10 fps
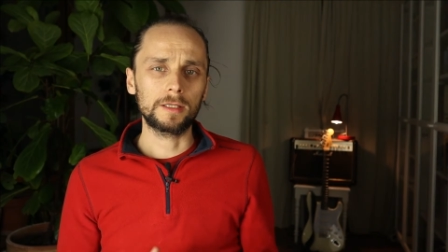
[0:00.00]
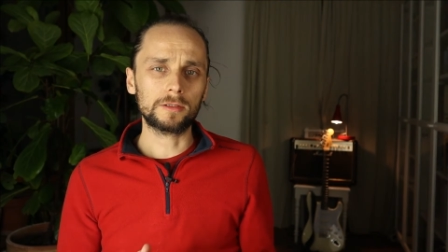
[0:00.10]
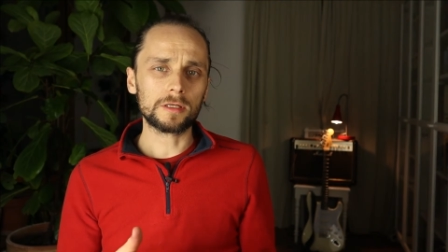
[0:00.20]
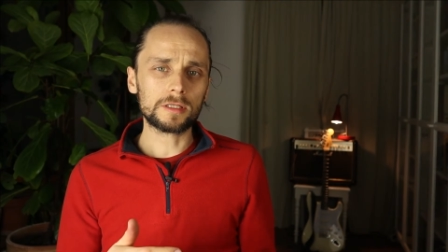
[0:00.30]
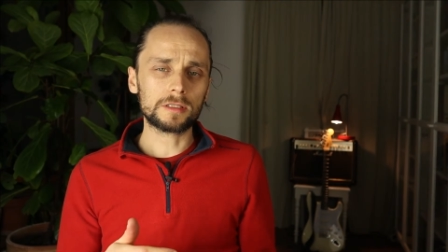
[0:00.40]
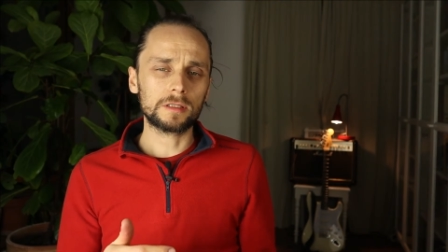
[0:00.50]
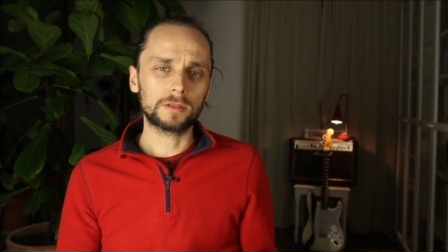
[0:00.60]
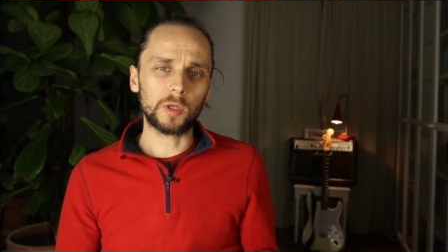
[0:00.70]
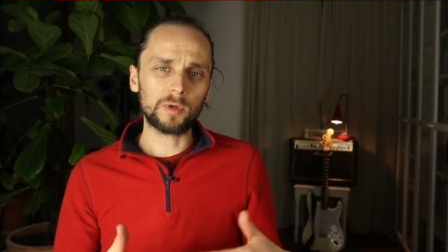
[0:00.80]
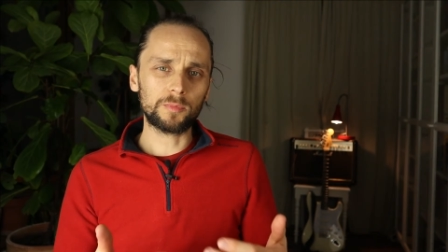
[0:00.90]
I to jest
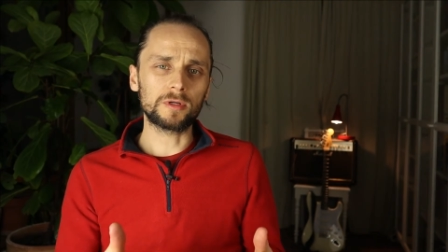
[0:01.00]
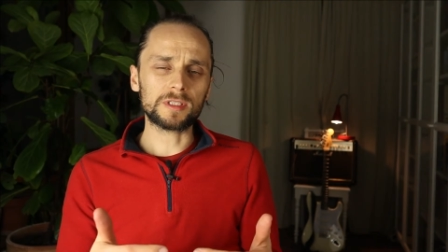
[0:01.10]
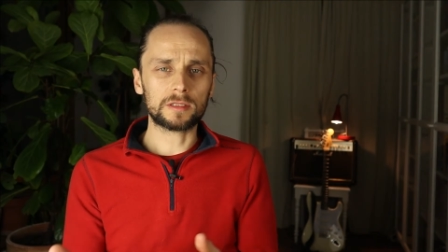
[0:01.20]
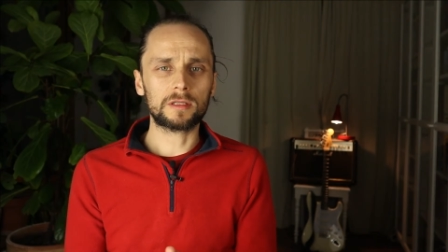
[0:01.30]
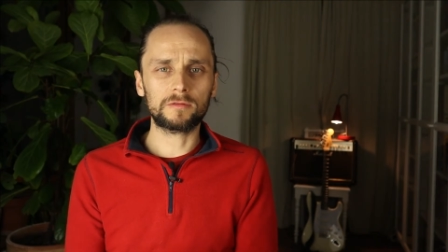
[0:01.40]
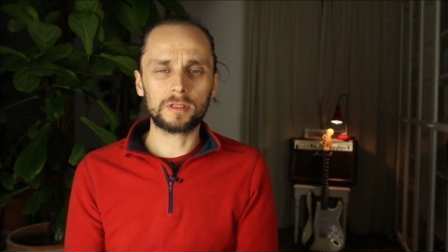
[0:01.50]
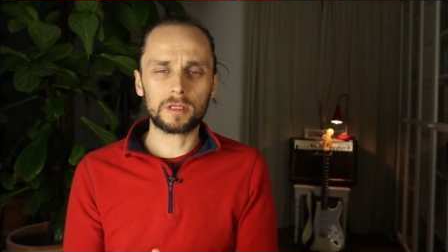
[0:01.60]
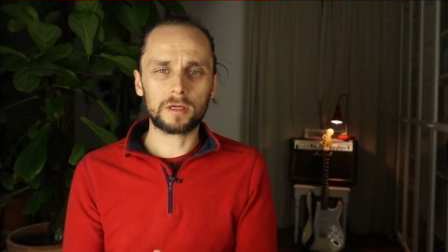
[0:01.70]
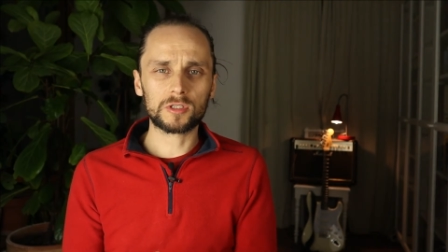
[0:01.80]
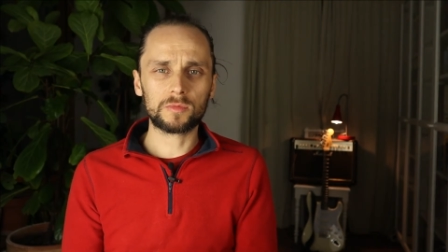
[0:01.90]
dobry punkt startowy do
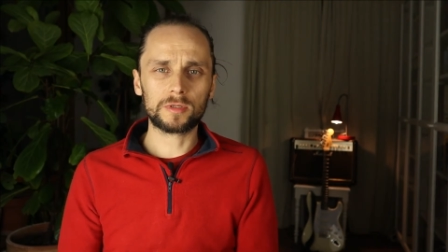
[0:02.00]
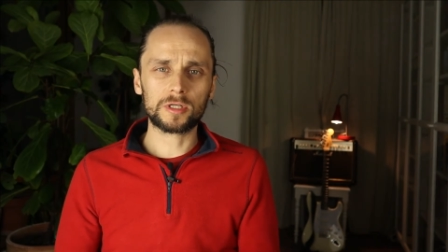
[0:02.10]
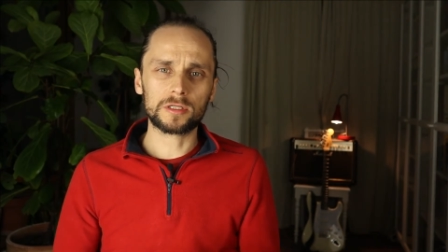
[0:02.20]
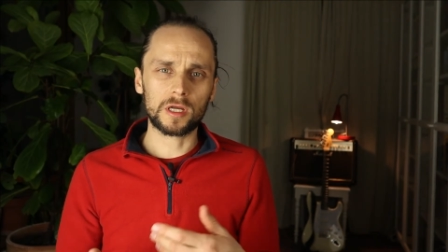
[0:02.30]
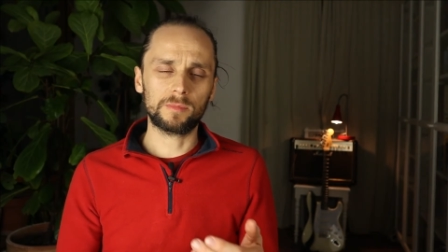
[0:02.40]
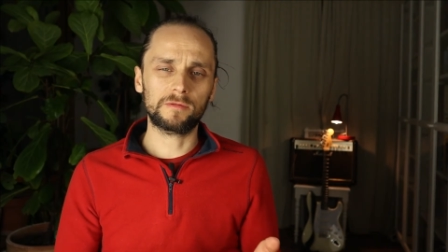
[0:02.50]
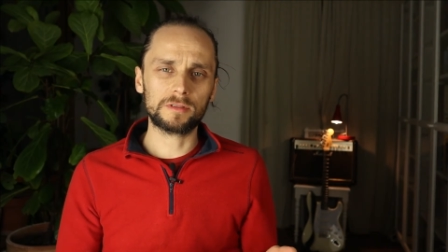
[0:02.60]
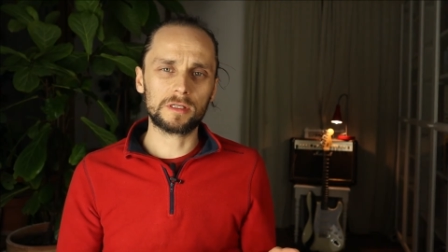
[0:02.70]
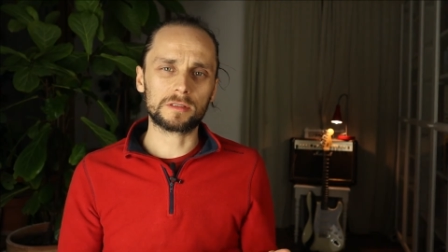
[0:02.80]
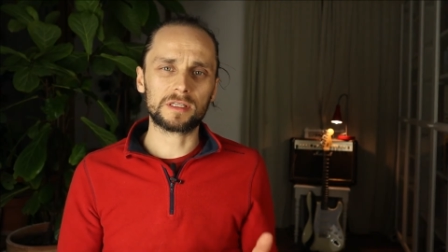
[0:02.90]
tego, żeby szerzej
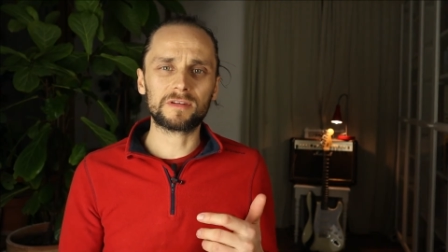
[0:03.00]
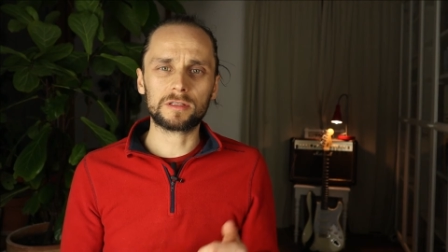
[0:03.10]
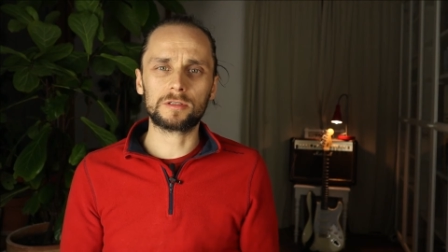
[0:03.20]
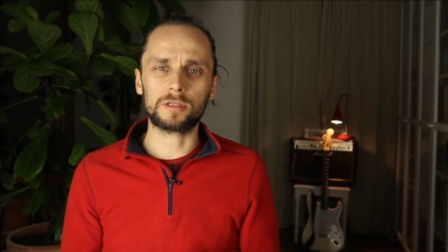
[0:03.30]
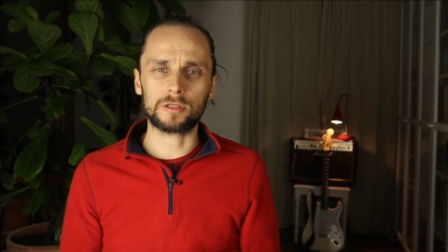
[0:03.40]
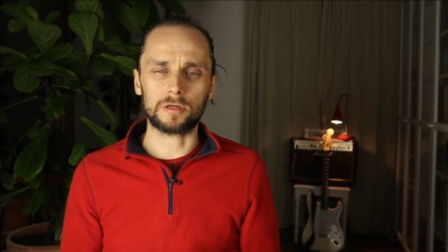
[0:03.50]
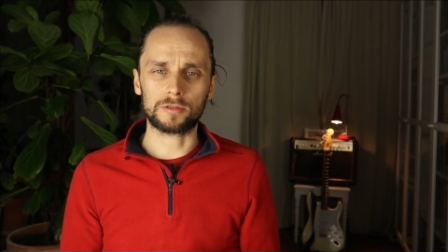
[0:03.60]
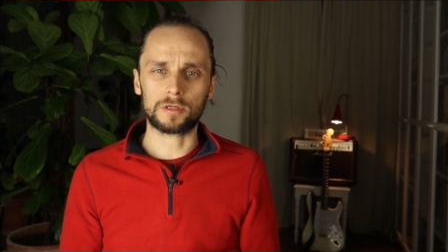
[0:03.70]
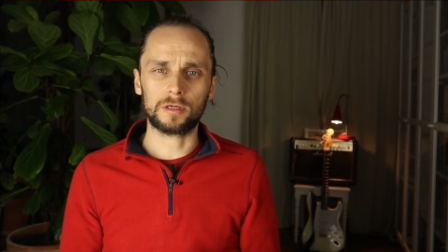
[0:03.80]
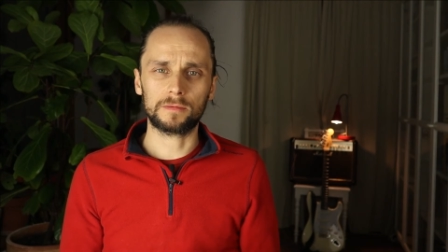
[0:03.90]
opowiedzieć o zawartości
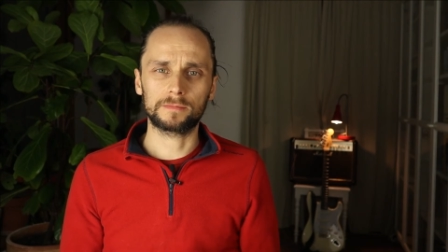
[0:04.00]
książki.